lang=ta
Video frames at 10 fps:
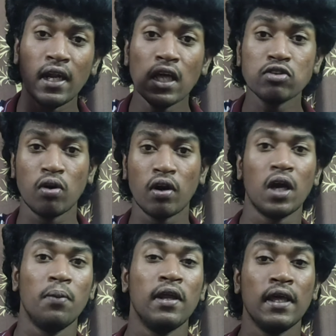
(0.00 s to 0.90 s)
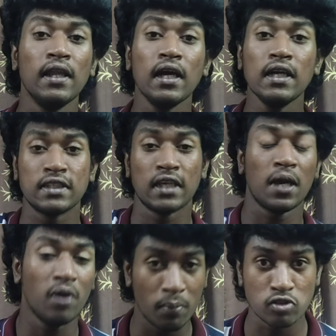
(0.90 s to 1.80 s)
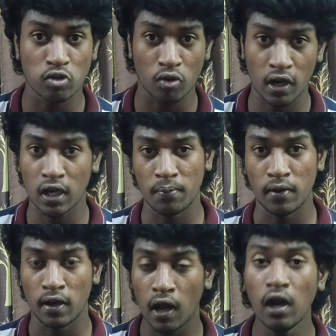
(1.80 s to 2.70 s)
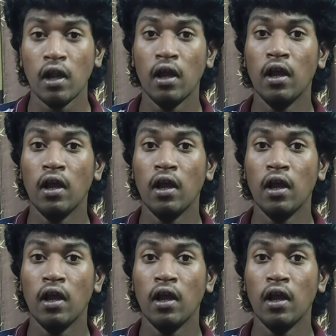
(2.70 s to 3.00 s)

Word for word: என்ன சொல்கிறாங்க அப்படின்னு எதுக்காண்டி ஸ்கேம் அப்படின்னு சொல்கிறாங்க அப்படின்னா